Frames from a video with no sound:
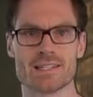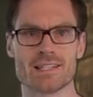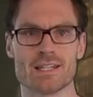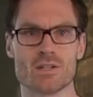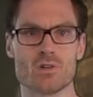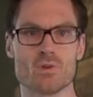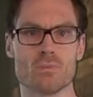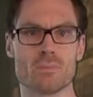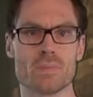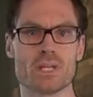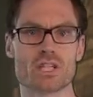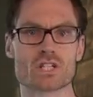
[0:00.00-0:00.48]
qui
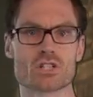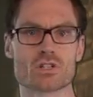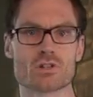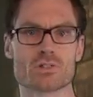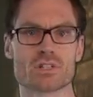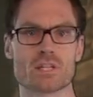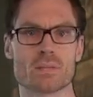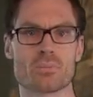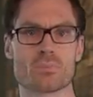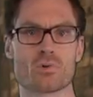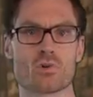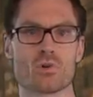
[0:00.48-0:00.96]
était le
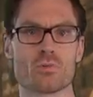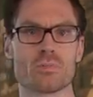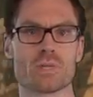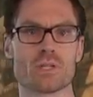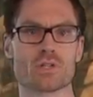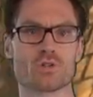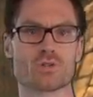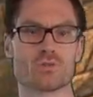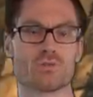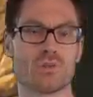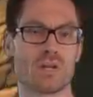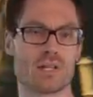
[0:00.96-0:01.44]
méchant des
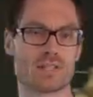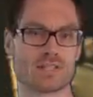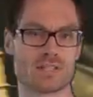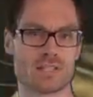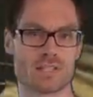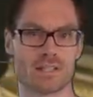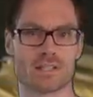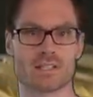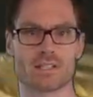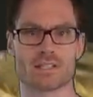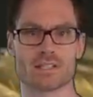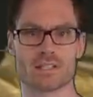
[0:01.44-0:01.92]
premiers jeux de la
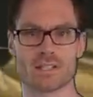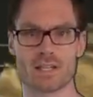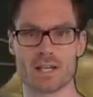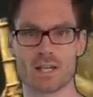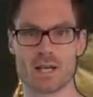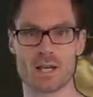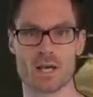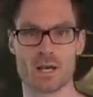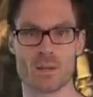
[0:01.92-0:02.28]
série.